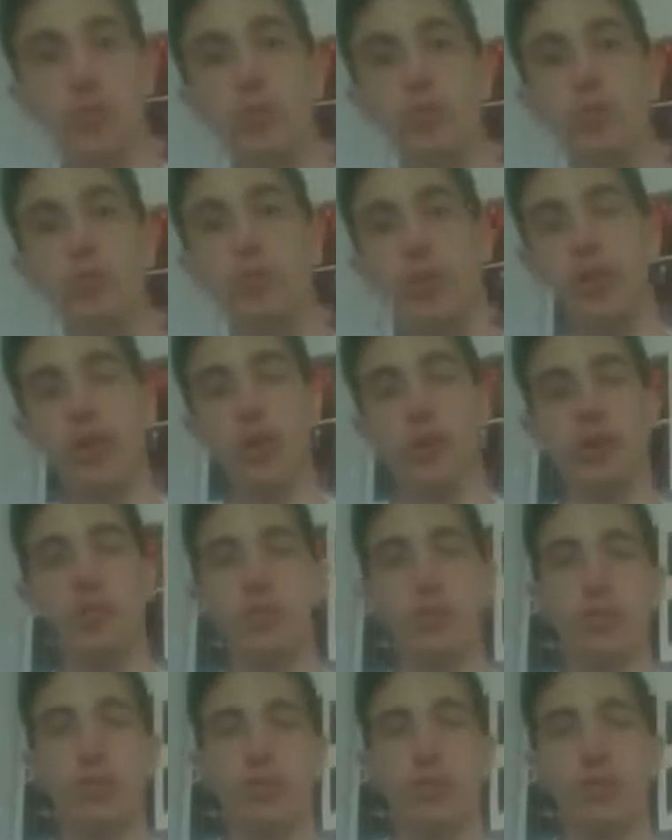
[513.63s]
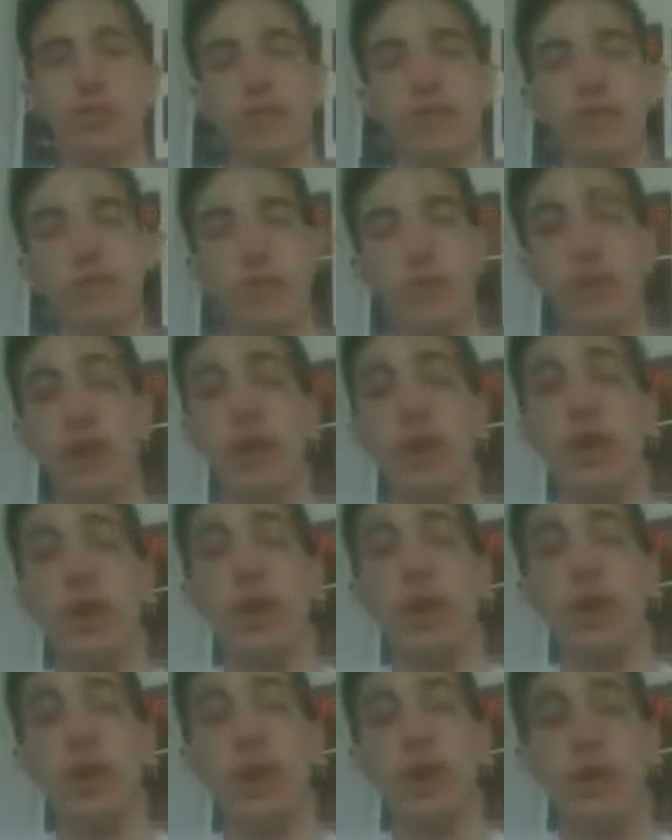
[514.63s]
débuts dans des live events NXT,
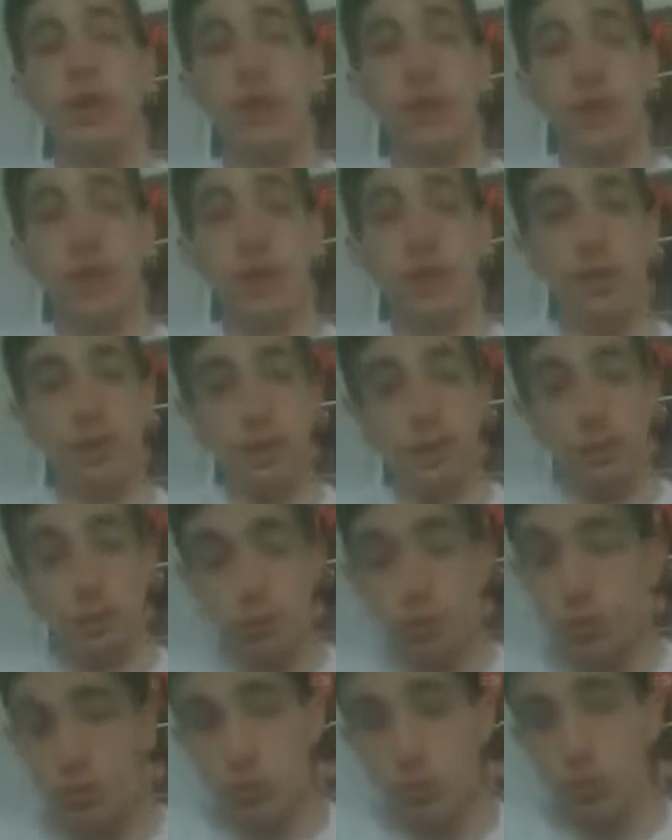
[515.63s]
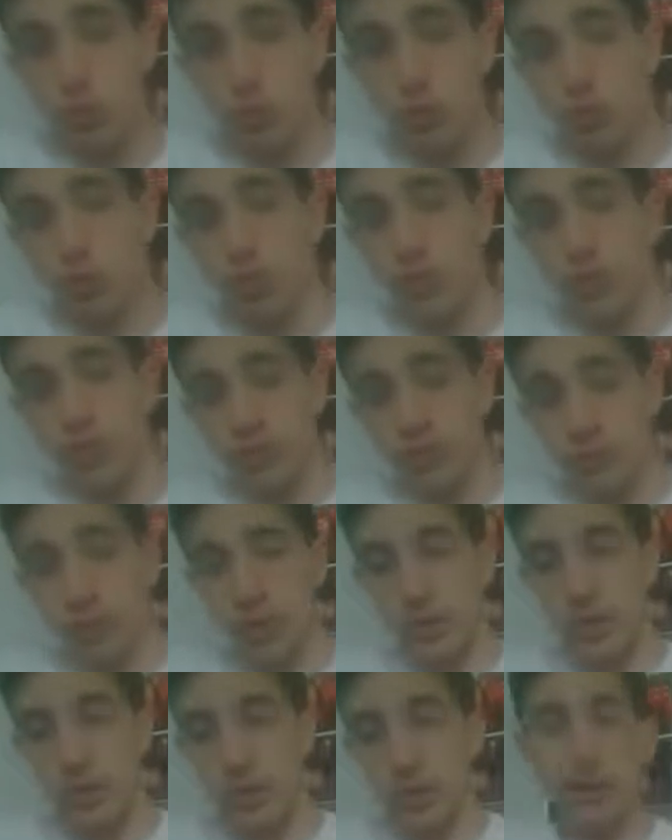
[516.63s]
est toujours du côté de
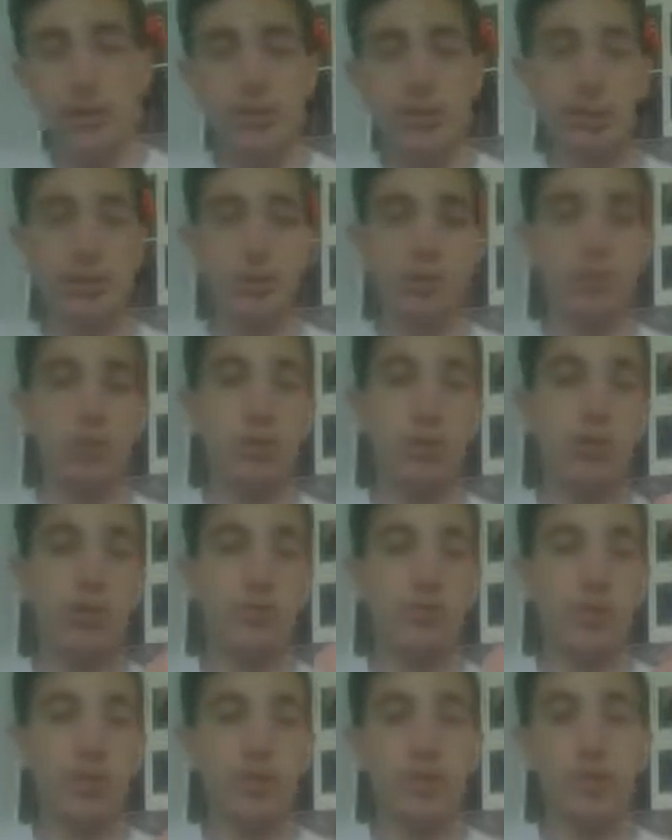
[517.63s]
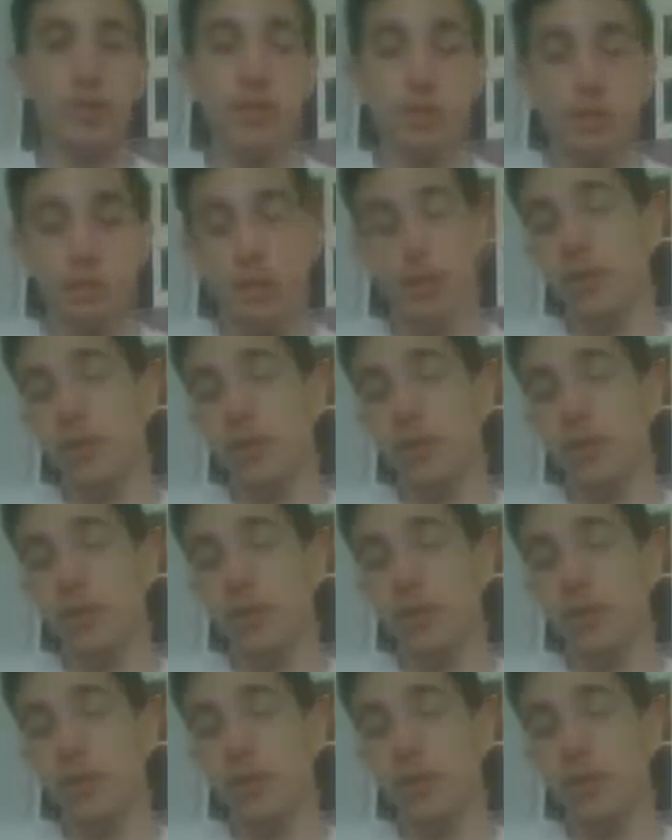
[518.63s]
SmackDown Live. Alexander Wolf, qui, qui a fait ses